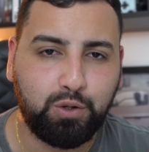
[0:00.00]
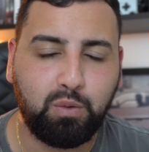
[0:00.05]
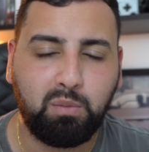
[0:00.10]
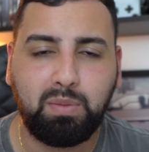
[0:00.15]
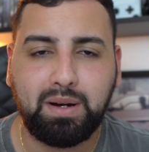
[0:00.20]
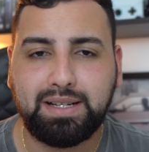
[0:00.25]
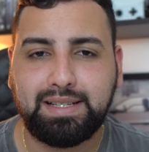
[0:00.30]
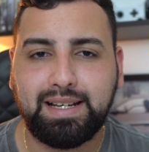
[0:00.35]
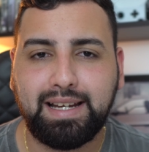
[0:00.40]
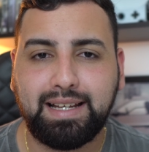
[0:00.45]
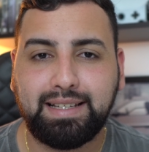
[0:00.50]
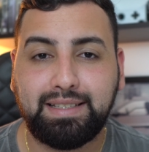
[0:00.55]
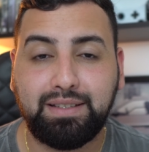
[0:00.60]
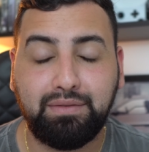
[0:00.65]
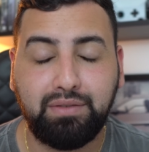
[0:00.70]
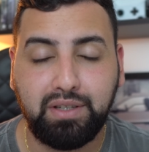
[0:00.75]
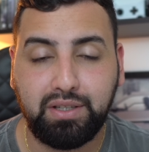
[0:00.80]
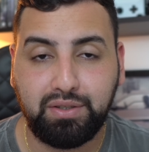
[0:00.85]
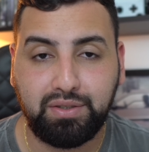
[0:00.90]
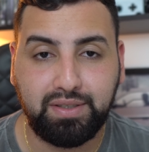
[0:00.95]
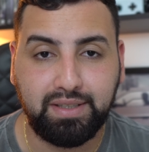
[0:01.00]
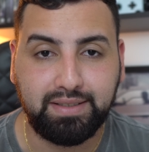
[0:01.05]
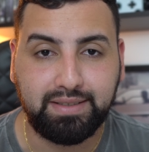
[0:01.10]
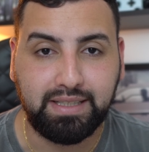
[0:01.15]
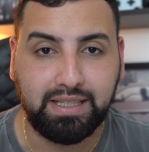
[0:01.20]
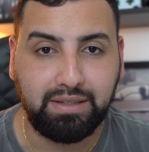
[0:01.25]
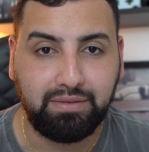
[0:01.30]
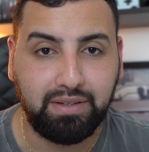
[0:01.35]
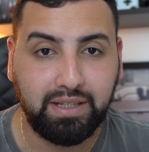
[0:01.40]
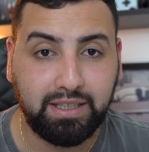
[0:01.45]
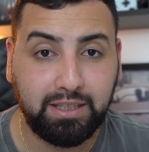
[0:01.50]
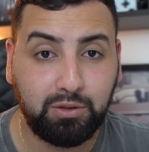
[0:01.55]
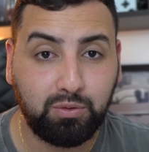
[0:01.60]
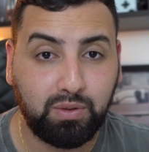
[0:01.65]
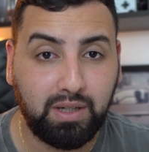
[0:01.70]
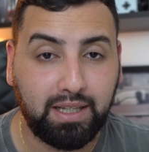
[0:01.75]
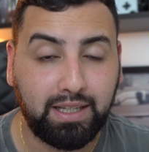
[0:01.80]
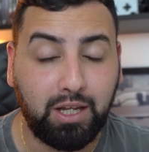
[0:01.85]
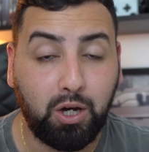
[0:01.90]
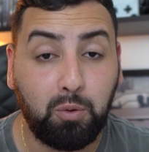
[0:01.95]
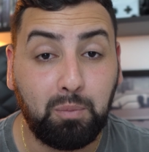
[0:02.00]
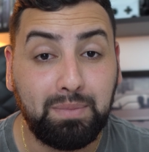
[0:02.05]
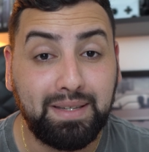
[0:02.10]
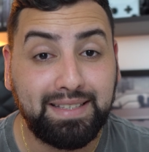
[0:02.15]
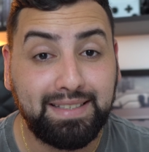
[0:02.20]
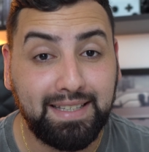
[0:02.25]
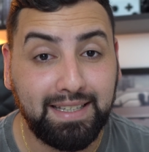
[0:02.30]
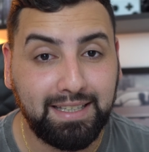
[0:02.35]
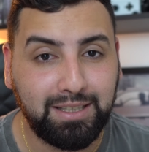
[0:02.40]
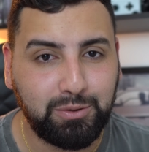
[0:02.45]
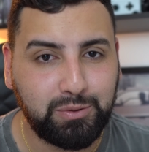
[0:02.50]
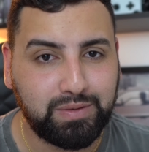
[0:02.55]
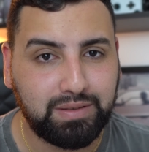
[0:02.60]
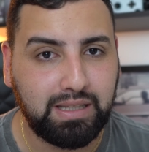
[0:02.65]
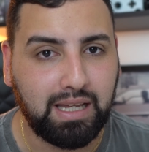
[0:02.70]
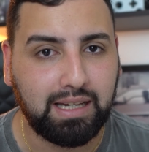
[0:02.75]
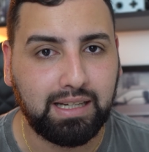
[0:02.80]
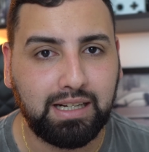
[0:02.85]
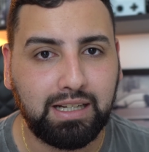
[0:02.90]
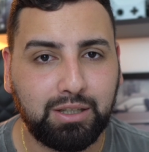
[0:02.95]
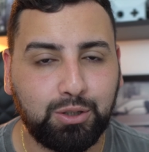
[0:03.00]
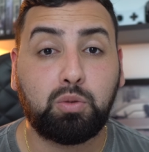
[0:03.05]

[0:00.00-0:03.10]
compartilhar esse vídeo, se inscrever aqui no canal, me seguir no Instagram.